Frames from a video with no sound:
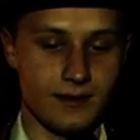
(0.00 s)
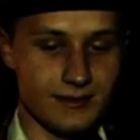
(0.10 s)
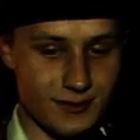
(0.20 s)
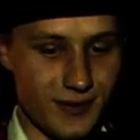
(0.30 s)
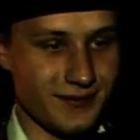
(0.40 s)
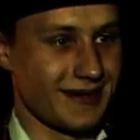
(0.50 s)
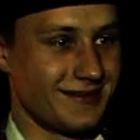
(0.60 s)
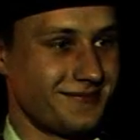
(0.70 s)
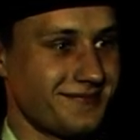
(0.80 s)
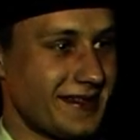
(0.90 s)
E, z głowy.
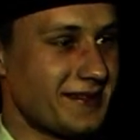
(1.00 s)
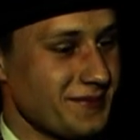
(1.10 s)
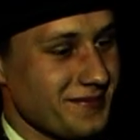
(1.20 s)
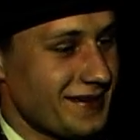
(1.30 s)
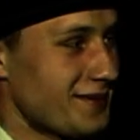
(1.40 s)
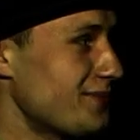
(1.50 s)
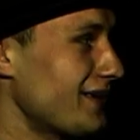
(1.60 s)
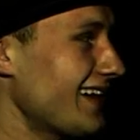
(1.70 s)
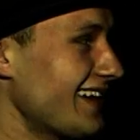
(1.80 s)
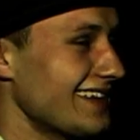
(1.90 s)
Na tym chyba
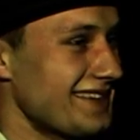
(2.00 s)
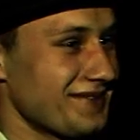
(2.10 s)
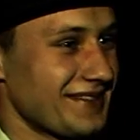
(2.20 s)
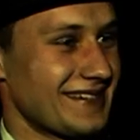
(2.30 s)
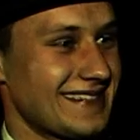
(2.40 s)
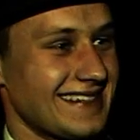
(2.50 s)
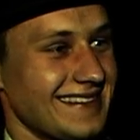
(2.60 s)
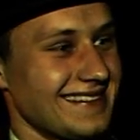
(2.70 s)
polega kreatywność.